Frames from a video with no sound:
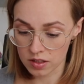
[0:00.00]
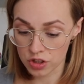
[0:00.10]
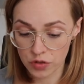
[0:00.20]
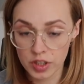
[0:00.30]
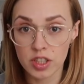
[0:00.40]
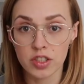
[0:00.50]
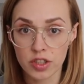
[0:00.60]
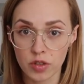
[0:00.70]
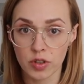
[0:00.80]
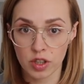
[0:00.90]
żywienie
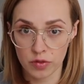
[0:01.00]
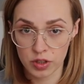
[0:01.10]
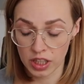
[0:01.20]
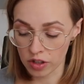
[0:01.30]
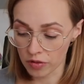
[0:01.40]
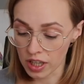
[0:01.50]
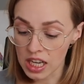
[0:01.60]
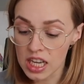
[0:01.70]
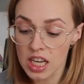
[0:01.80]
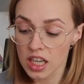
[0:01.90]
niskowęglowodanowe
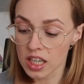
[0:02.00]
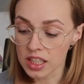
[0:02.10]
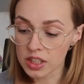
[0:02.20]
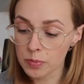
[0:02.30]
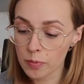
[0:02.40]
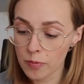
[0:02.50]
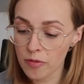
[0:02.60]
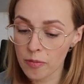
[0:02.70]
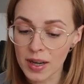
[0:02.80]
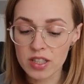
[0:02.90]
i
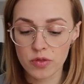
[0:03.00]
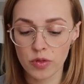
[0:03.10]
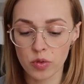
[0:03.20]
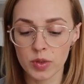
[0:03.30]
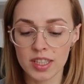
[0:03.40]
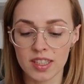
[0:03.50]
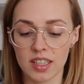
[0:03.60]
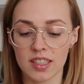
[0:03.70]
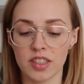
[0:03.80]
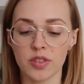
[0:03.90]
w bardzo wielu
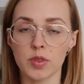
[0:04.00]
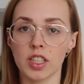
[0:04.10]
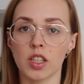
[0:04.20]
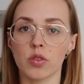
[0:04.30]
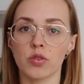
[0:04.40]
miejscach znajdziemy takie